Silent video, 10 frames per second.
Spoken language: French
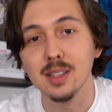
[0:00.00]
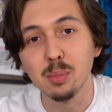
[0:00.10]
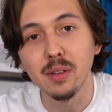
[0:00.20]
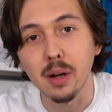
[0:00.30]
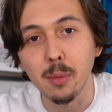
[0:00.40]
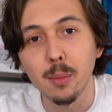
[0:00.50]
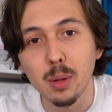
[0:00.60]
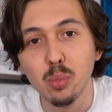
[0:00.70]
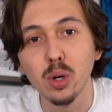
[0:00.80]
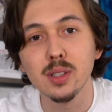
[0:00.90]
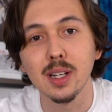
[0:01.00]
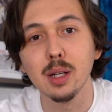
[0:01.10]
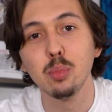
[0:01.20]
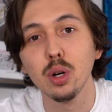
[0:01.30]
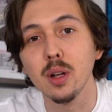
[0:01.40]
C'est pas vraiment mes poules, c'est
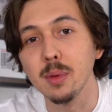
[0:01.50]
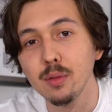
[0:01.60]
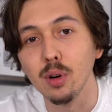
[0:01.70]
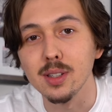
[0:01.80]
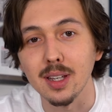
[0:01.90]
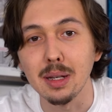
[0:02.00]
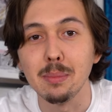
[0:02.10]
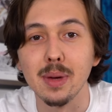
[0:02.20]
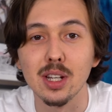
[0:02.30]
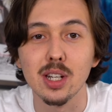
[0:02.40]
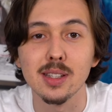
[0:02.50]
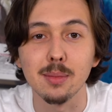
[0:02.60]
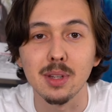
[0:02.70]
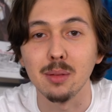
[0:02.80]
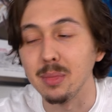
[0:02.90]
les poules de mes voisins, mais je les
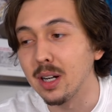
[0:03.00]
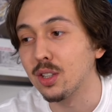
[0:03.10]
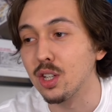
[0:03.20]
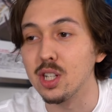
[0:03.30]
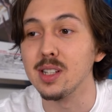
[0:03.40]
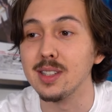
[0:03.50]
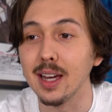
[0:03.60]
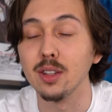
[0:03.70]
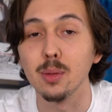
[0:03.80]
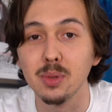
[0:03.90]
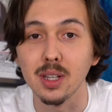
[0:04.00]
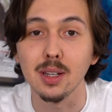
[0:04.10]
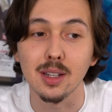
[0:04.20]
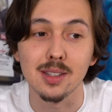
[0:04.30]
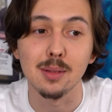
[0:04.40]
aime tellement que je les ai
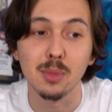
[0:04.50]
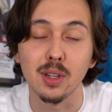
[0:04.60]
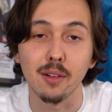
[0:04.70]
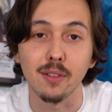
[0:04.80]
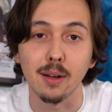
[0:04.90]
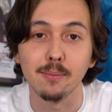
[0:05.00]
adoptées et c'est mon enfant.